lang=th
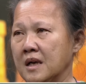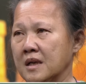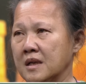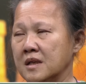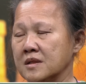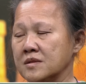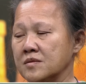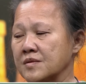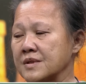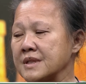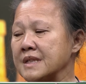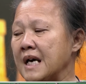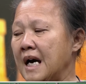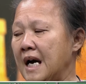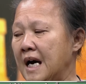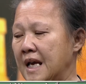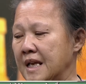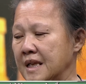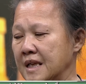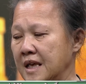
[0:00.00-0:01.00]
กเขาสง
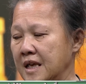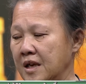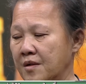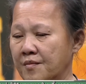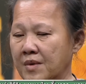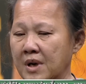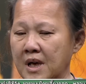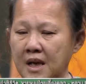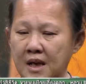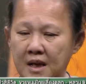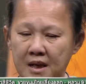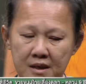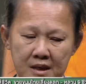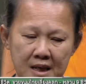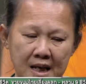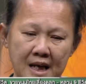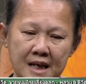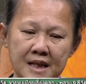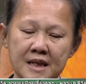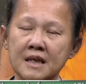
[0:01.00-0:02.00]
สารนะเห็นว่า
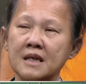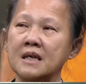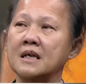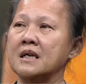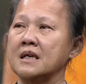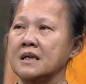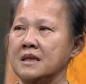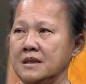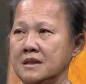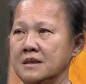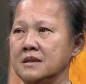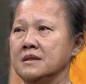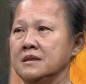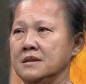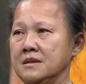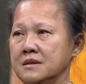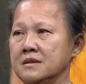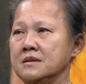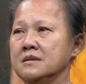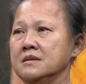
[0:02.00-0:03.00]
หลานเยอะ
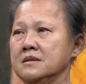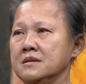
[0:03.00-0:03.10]
โอ้